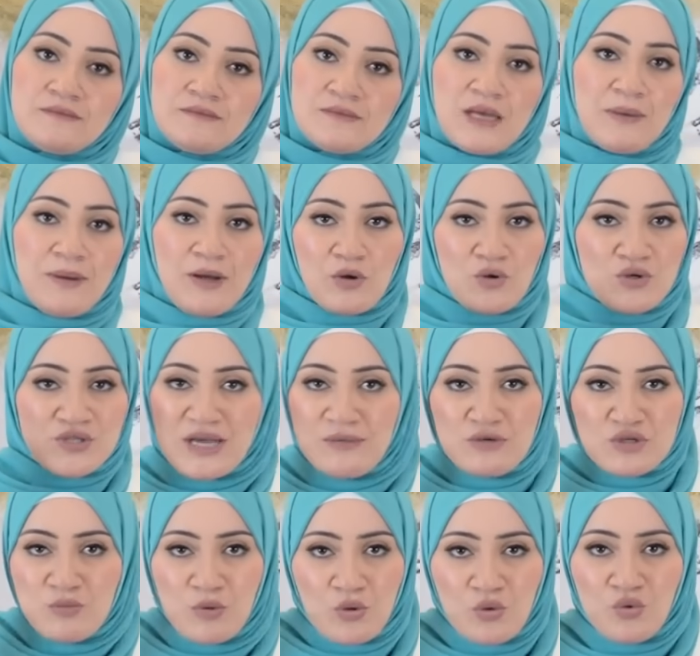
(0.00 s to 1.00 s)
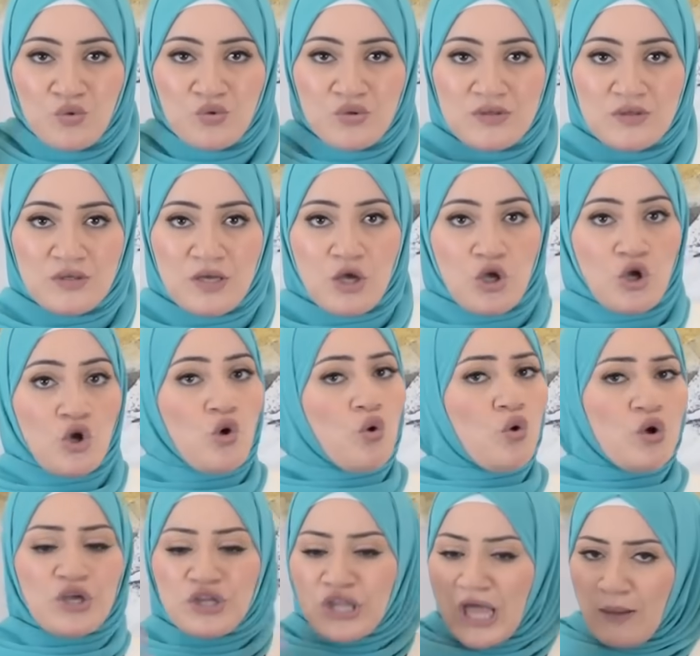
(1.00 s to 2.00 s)
طبعا جوزها مش موجود
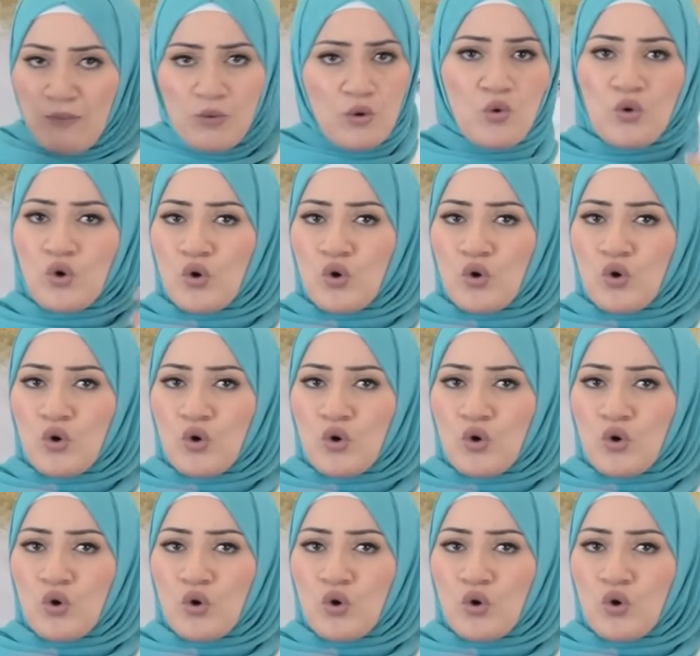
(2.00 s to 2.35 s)
ويتقابلوا